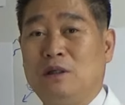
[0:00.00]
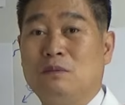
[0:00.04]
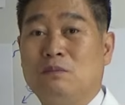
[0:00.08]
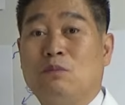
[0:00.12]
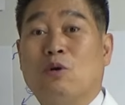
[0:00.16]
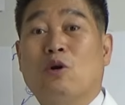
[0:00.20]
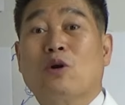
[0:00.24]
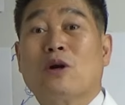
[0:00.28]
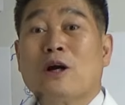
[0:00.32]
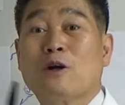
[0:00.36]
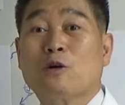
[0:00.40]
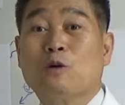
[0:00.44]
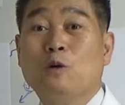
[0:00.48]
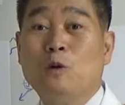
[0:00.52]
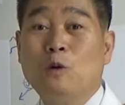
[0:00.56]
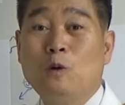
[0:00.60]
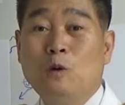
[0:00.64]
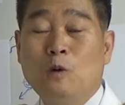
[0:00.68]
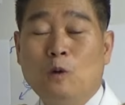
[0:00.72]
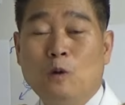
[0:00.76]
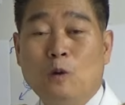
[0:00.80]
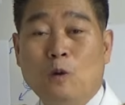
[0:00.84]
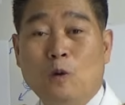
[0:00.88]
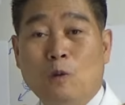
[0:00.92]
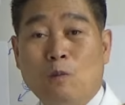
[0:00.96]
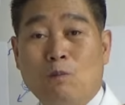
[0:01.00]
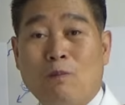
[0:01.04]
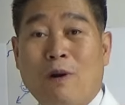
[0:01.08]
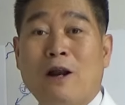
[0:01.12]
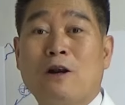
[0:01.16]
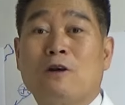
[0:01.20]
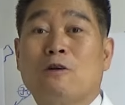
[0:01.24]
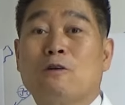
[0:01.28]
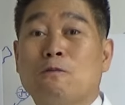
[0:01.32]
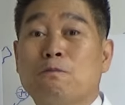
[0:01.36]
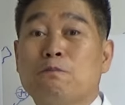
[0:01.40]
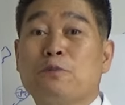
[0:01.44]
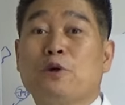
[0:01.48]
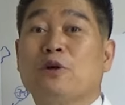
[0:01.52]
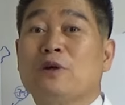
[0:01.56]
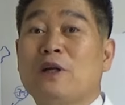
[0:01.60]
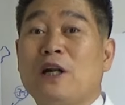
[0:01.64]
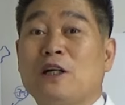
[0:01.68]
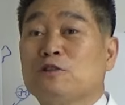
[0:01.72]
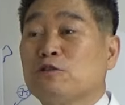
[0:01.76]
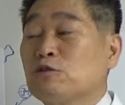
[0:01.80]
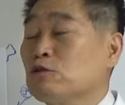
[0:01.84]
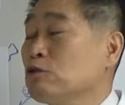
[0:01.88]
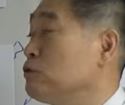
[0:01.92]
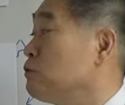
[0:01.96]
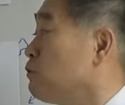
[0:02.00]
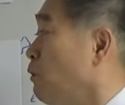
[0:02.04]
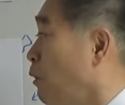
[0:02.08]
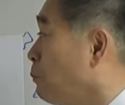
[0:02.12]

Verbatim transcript: 뭐라고 말로 표현할 수